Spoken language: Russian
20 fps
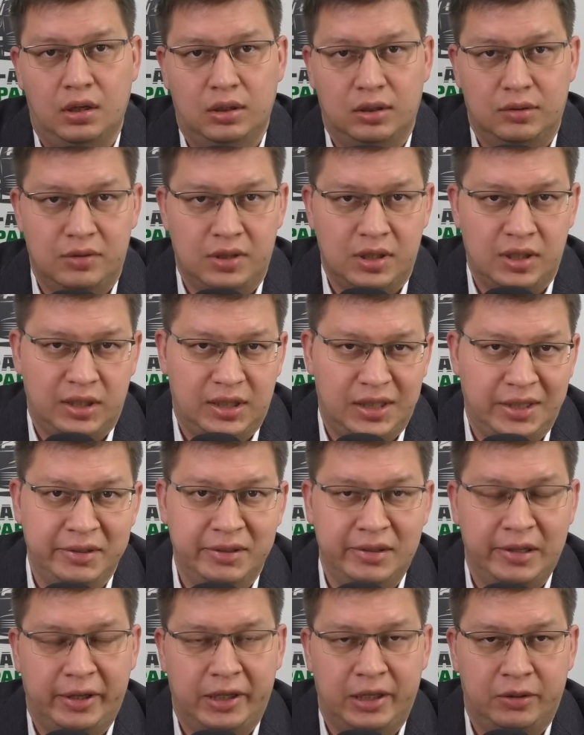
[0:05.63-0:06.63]
Наверняка ни
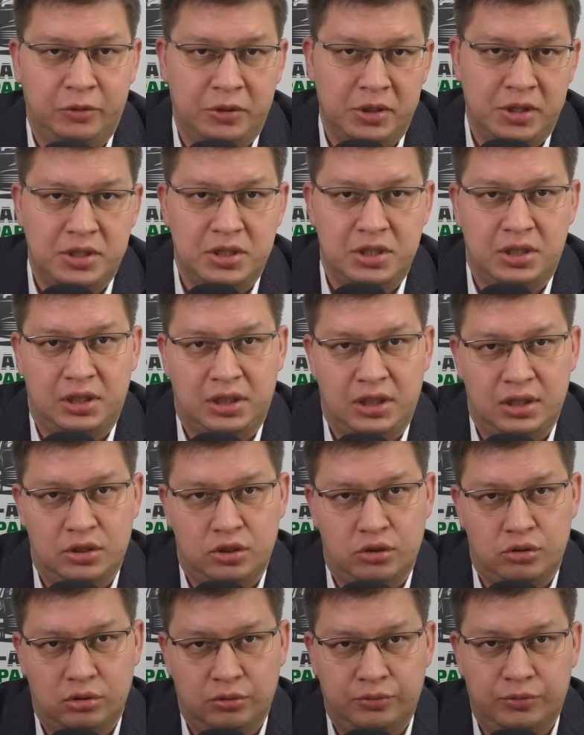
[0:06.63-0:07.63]
для кого не секрет,
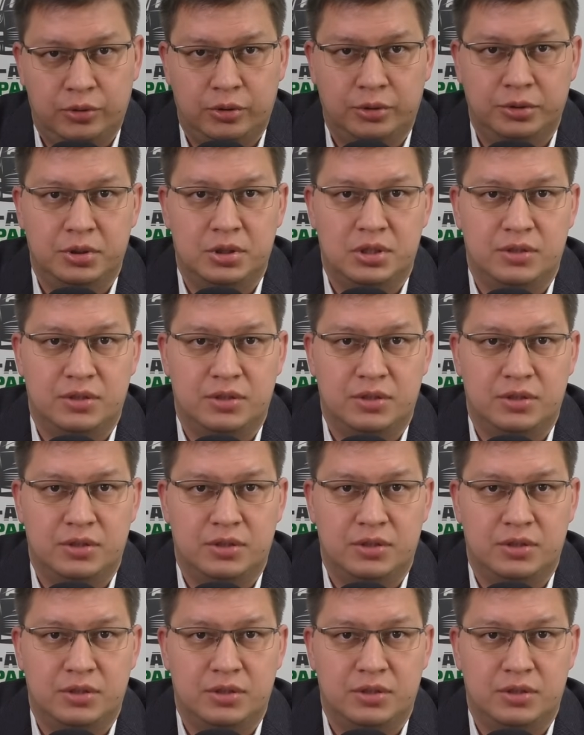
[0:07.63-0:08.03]
что в ходе